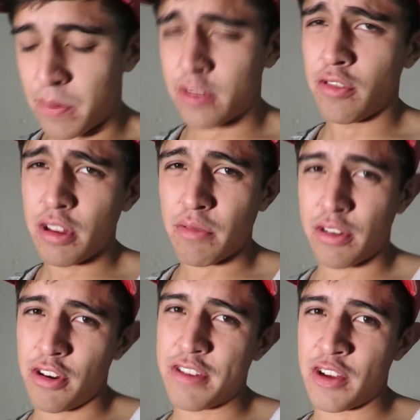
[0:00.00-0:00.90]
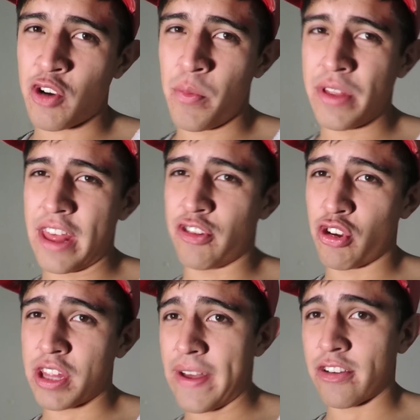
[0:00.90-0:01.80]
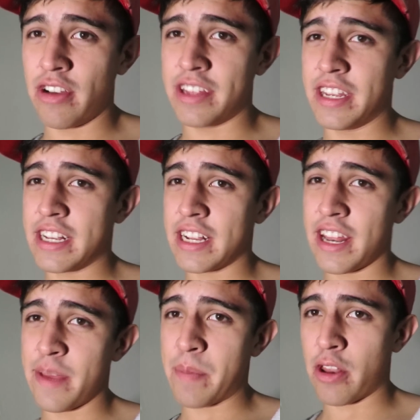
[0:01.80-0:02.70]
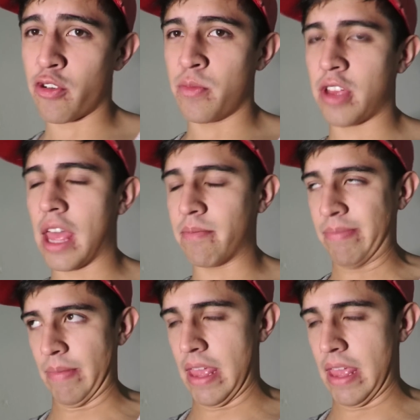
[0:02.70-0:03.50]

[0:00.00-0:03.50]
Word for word: pues son situaciones incómodas, yo estaba con la chica cara de perro como que